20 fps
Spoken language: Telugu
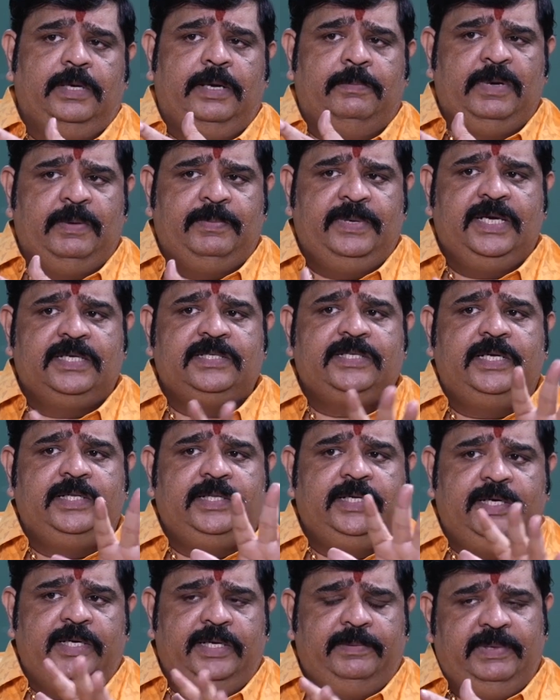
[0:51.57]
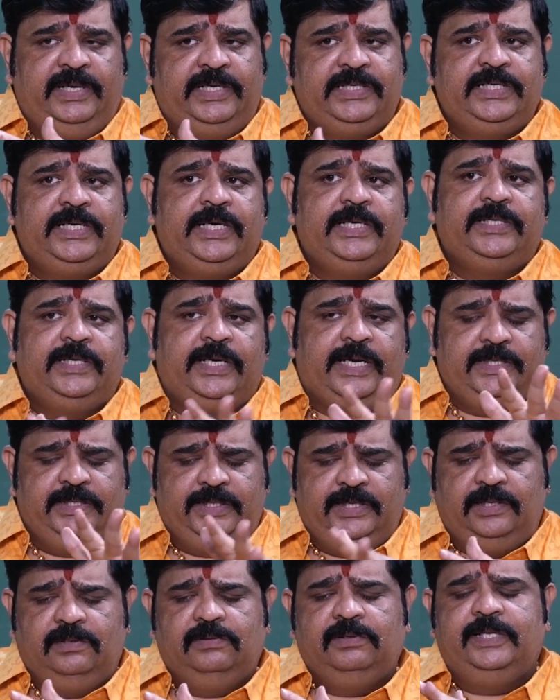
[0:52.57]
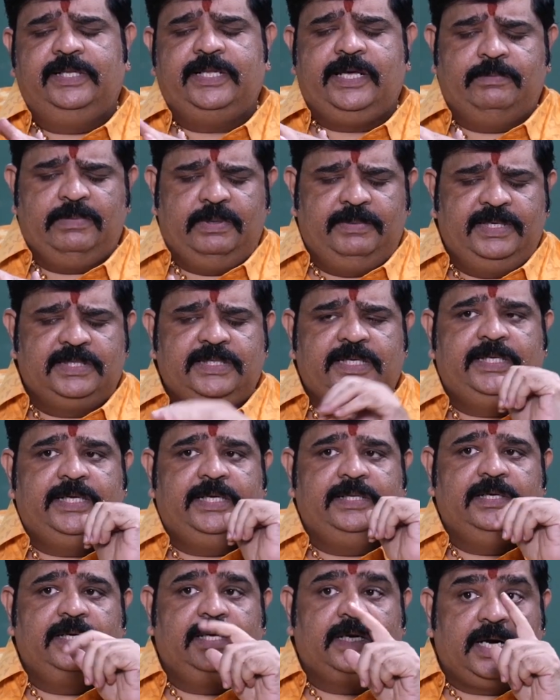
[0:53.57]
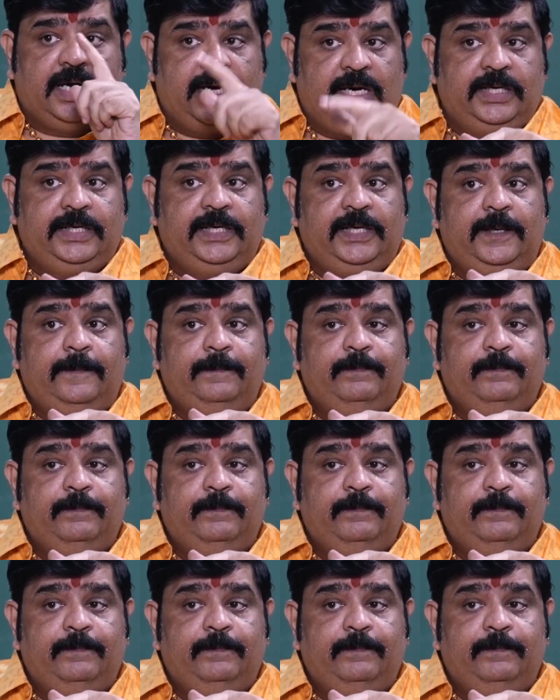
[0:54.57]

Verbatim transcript: ఎంబీబీఎస్ అయితే పీజీ అయితే ఐదేళ్ళు లేదా ఎంబీబీఎస్ అయితే ఐదేళ్ళు కానీ